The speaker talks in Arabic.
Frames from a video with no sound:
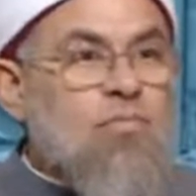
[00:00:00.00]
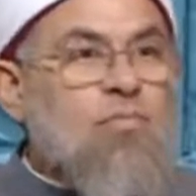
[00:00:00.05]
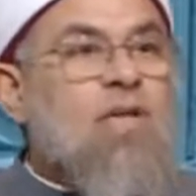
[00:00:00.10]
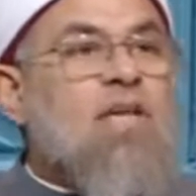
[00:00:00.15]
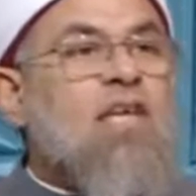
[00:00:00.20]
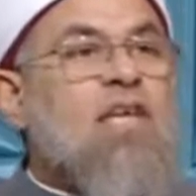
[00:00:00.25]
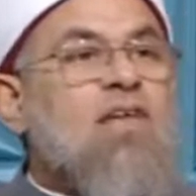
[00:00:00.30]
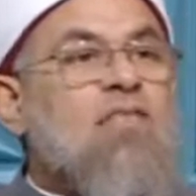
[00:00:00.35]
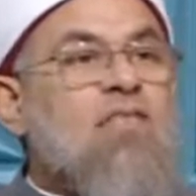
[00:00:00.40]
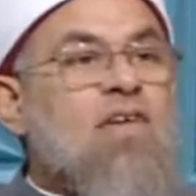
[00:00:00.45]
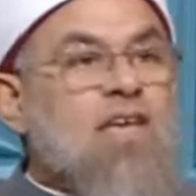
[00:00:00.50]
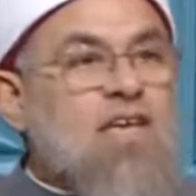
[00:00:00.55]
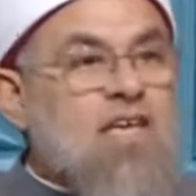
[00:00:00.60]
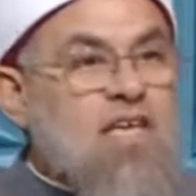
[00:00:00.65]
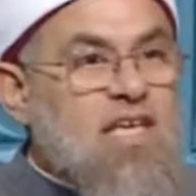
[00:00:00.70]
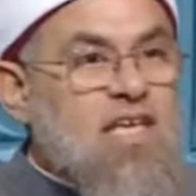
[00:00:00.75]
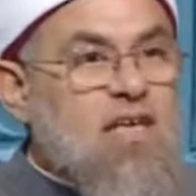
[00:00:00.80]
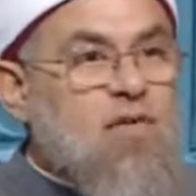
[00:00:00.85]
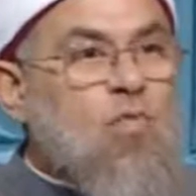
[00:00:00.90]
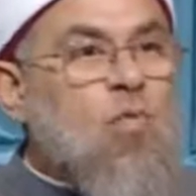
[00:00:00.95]
من
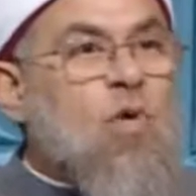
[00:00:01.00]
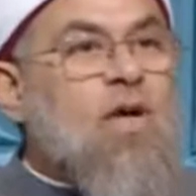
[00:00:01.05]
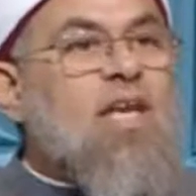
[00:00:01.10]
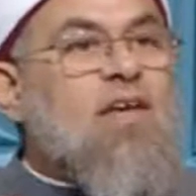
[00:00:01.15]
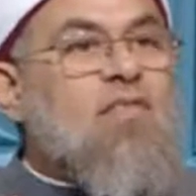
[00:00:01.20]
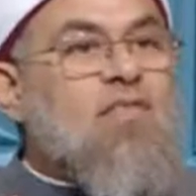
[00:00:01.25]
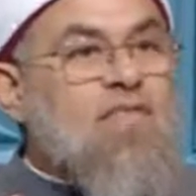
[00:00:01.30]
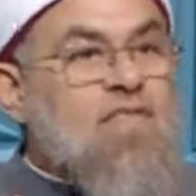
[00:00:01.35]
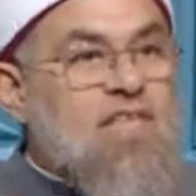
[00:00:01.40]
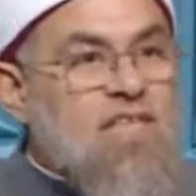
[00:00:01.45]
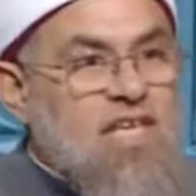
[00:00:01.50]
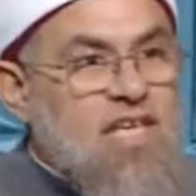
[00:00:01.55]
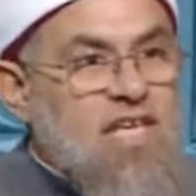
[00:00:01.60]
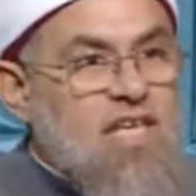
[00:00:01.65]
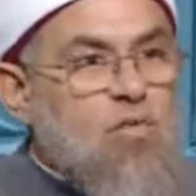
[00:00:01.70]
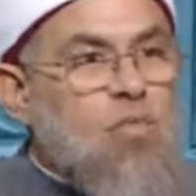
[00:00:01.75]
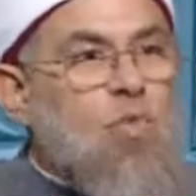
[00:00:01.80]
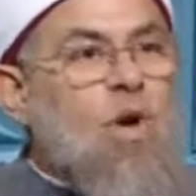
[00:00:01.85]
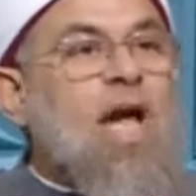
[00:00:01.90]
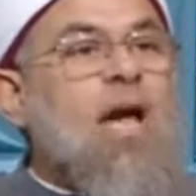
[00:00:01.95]
نفخه
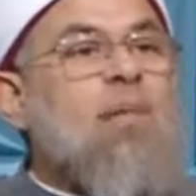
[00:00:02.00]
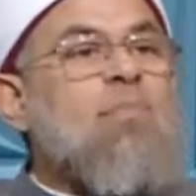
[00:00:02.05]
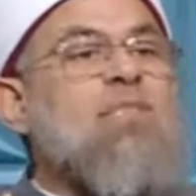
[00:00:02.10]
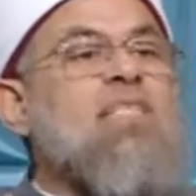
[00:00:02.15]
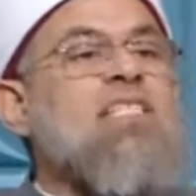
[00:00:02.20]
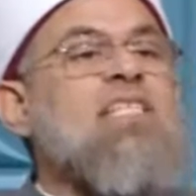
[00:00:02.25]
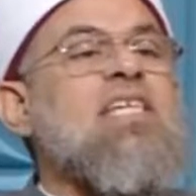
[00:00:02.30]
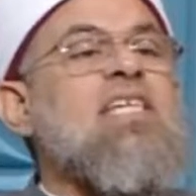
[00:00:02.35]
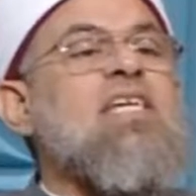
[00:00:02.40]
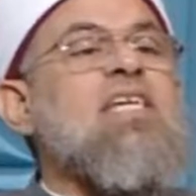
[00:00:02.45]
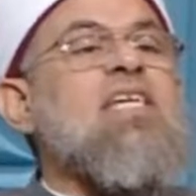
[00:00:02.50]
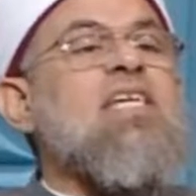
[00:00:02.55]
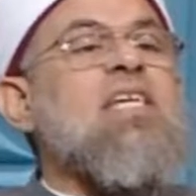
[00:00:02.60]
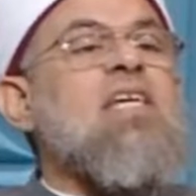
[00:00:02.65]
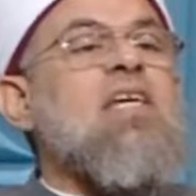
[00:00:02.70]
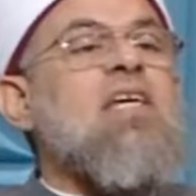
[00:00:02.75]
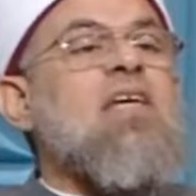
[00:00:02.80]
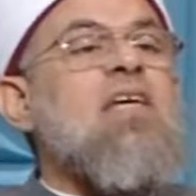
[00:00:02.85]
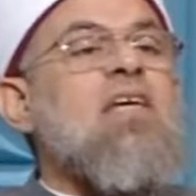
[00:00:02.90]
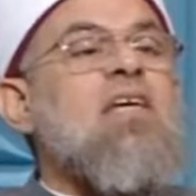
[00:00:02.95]
ونفثه وهمزه
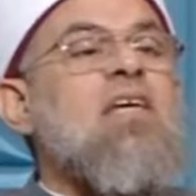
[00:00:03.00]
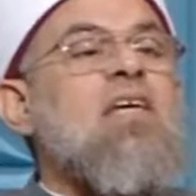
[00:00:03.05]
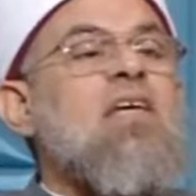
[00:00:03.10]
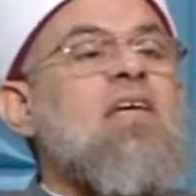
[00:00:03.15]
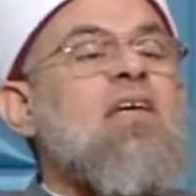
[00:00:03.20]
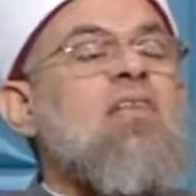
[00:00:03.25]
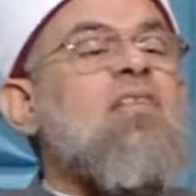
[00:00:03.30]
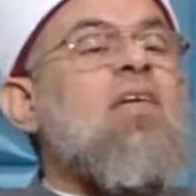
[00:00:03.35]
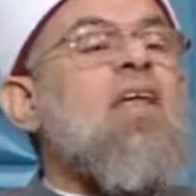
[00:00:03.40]
أوه.